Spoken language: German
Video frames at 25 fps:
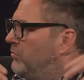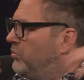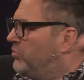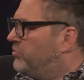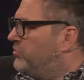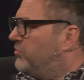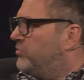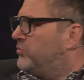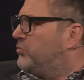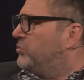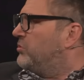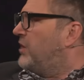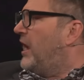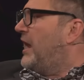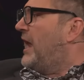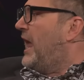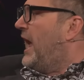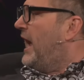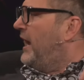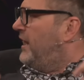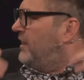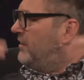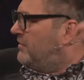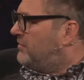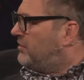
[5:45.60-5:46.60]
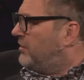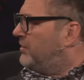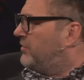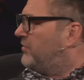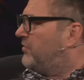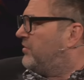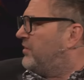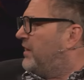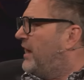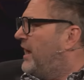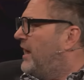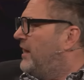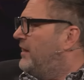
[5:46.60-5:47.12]
musstest du dann Eintritt
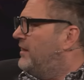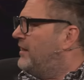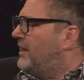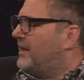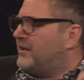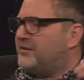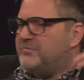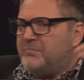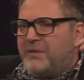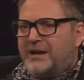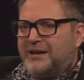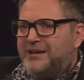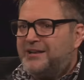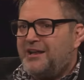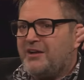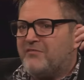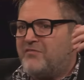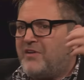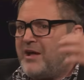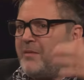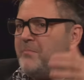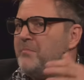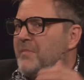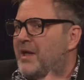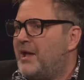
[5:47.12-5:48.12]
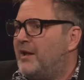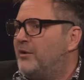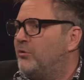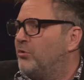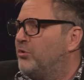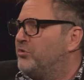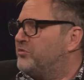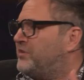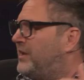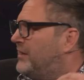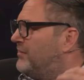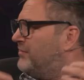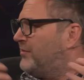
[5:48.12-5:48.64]
zahlen. Ich meine, da war mehr
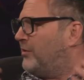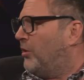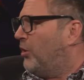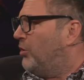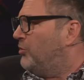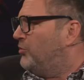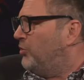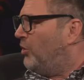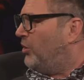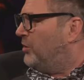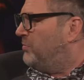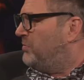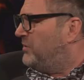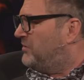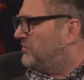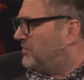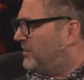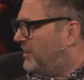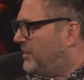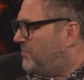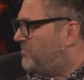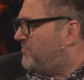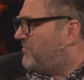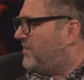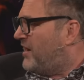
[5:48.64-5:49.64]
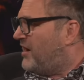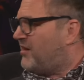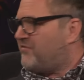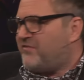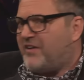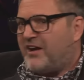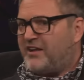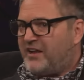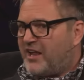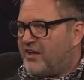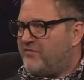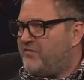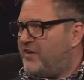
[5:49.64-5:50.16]
los, als der Ort noch in Betrieb war,
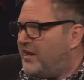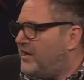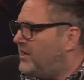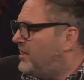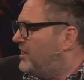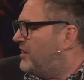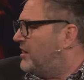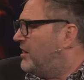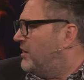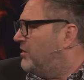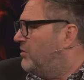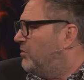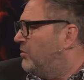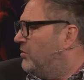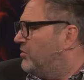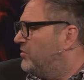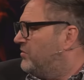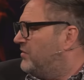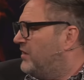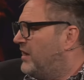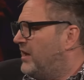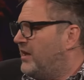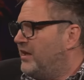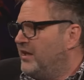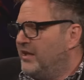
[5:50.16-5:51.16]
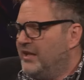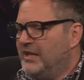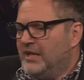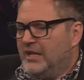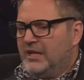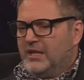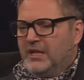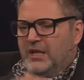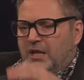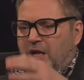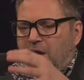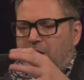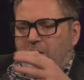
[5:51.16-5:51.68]
war da wieder Ja?
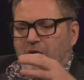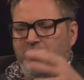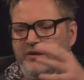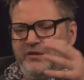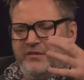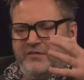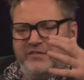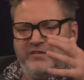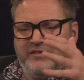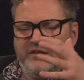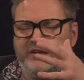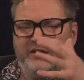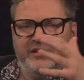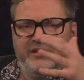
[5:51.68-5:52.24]
Und